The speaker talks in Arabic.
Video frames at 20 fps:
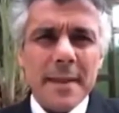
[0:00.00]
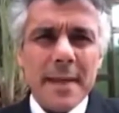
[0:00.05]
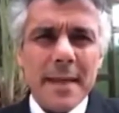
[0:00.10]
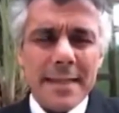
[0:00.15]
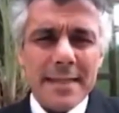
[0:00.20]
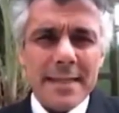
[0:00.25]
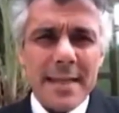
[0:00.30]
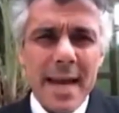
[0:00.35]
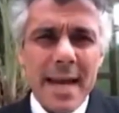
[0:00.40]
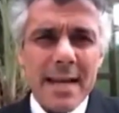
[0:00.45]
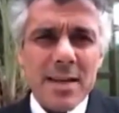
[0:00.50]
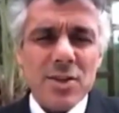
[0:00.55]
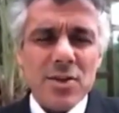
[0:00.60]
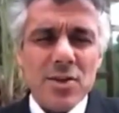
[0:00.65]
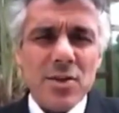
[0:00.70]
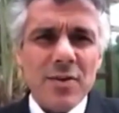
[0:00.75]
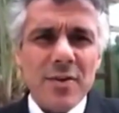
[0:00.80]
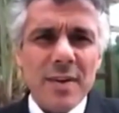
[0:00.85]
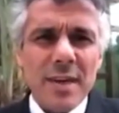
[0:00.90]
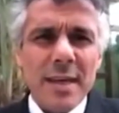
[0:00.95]
11
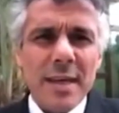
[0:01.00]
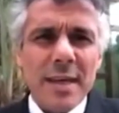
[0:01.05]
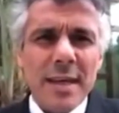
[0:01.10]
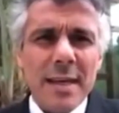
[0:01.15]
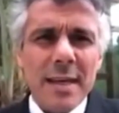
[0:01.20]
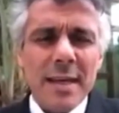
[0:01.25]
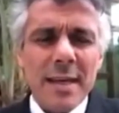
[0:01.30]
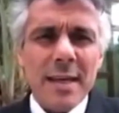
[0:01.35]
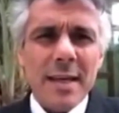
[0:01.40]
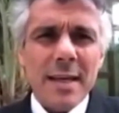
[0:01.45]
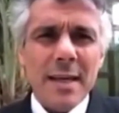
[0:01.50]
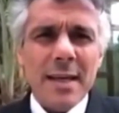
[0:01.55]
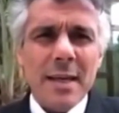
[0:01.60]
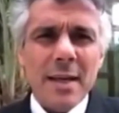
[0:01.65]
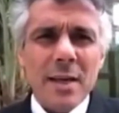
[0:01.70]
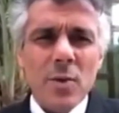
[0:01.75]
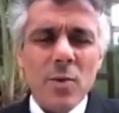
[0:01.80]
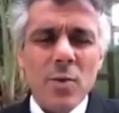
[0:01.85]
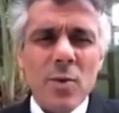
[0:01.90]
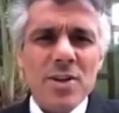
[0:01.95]
جوفيي
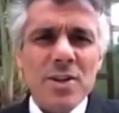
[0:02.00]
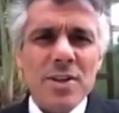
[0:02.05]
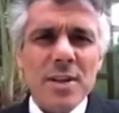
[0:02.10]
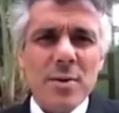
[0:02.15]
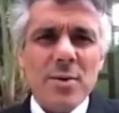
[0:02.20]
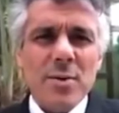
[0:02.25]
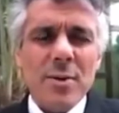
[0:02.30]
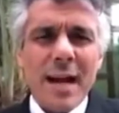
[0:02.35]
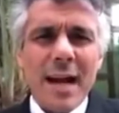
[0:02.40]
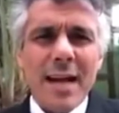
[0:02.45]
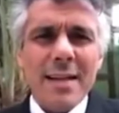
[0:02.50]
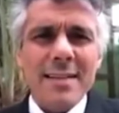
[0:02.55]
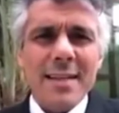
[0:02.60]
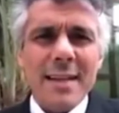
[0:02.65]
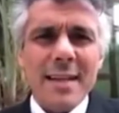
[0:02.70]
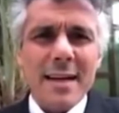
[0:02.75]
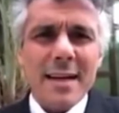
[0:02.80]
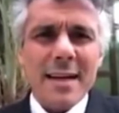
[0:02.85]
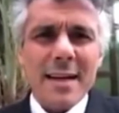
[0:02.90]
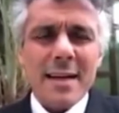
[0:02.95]
واش داروا
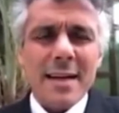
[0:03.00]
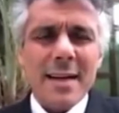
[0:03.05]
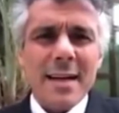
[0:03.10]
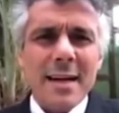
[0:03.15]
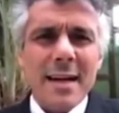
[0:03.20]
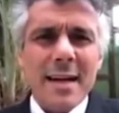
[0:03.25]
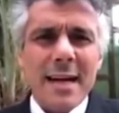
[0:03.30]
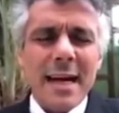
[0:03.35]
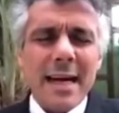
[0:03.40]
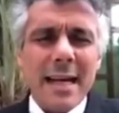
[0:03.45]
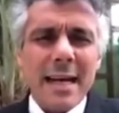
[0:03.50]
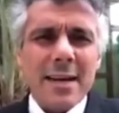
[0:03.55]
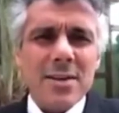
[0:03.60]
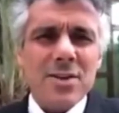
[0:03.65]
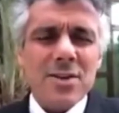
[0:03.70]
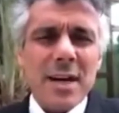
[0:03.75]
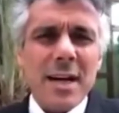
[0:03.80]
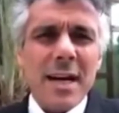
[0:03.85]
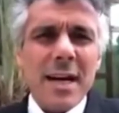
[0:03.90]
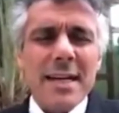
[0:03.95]
العسكر
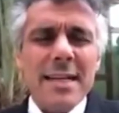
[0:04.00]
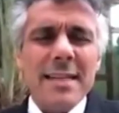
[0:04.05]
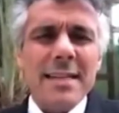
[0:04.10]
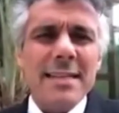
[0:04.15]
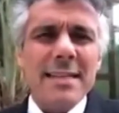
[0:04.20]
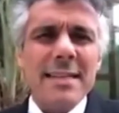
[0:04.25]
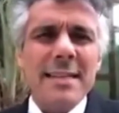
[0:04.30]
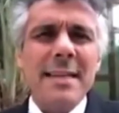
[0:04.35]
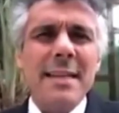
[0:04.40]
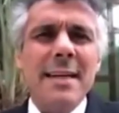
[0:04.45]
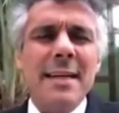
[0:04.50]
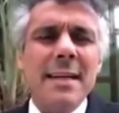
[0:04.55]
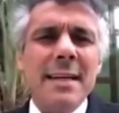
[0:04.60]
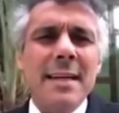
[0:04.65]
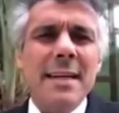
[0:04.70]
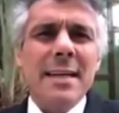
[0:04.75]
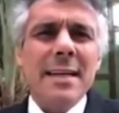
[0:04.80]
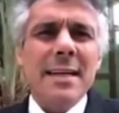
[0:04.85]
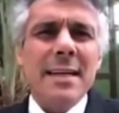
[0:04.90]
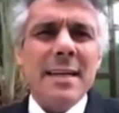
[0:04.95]
خرج الرئيس
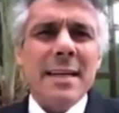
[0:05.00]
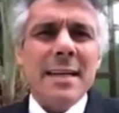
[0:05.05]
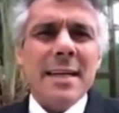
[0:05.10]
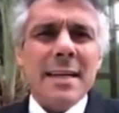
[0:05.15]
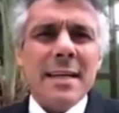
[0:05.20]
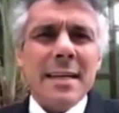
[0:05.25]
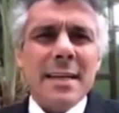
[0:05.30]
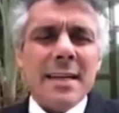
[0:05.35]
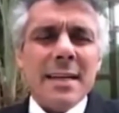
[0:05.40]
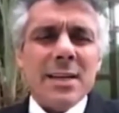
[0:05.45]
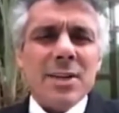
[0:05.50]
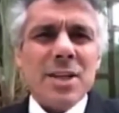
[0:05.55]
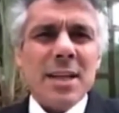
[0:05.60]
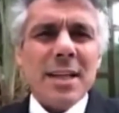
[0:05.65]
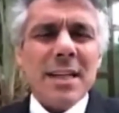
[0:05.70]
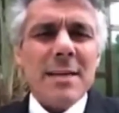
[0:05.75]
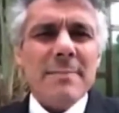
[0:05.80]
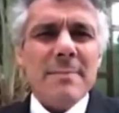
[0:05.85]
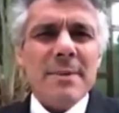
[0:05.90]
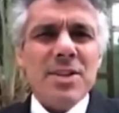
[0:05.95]

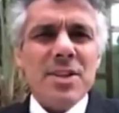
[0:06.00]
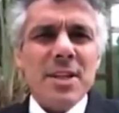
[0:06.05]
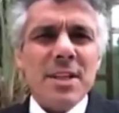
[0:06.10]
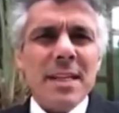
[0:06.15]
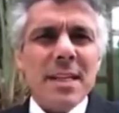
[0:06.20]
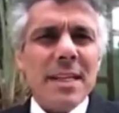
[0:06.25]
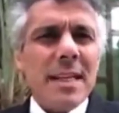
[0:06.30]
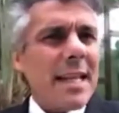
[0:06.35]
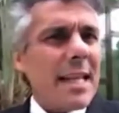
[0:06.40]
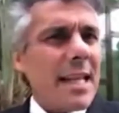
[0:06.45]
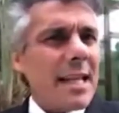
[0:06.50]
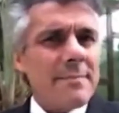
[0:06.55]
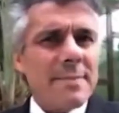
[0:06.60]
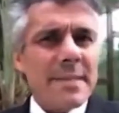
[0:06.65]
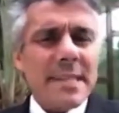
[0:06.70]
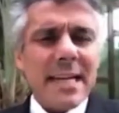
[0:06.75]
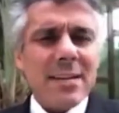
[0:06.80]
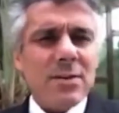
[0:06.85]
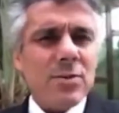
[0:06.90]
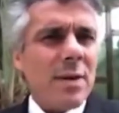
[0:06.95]
شادي لبس جديد اللي كان
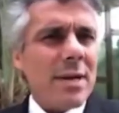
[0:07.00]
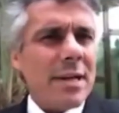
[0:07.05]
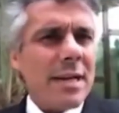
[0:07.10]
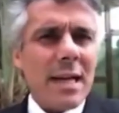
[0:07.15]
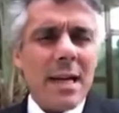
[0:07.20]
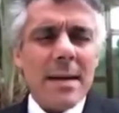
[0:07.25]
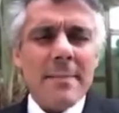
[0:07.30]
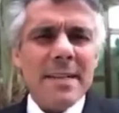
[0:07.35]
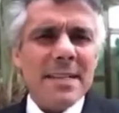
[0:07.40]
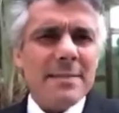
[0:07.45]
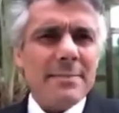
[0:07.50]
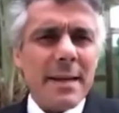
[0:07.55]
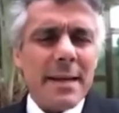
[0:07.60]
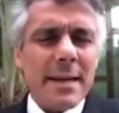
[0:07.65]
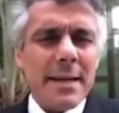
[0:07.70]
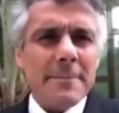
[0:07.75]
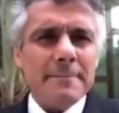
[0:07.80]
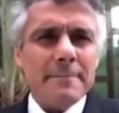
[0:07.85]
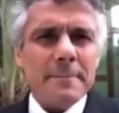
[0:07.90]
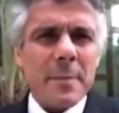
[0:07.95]
بصحته ما كان لاباس
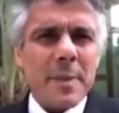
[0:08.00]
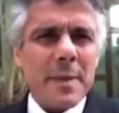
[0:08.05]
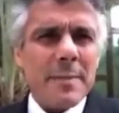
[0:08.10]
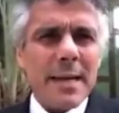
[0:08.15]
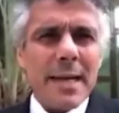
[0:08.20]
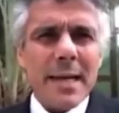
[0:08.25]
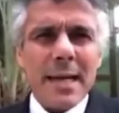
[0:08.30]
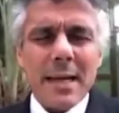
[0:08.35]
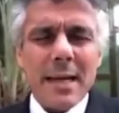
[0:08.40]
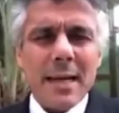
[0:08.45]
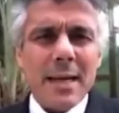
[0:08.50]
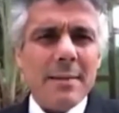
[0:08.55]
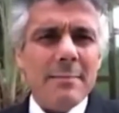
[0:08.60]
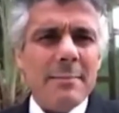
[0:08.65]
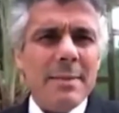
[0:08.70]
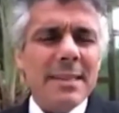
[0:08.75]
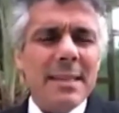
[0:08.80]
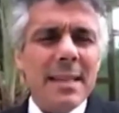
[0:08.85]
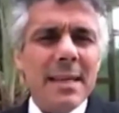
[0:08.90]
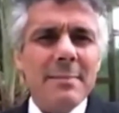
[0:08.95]
به كان لا
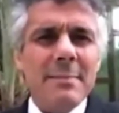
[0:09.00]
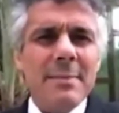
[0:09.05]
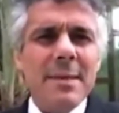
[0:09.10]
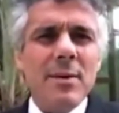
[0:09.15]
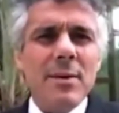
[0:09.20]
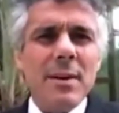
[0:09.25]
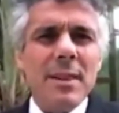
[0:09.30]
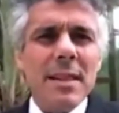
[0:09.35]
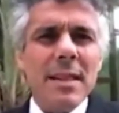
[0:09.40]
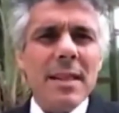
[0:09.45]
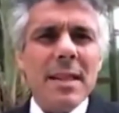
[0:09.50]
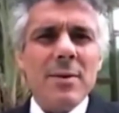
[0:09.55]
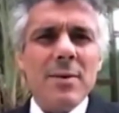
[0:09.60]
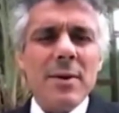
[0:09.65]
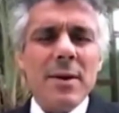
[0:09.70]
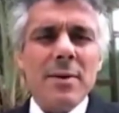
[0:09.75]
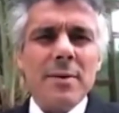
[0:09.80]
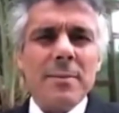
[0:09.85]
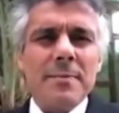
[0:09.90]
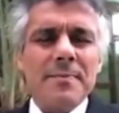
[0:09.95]
بدا وثلين لا
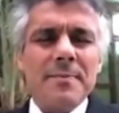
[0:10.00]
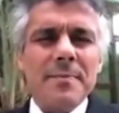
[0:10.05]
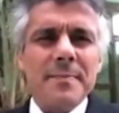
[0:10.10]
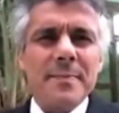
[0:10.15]
والو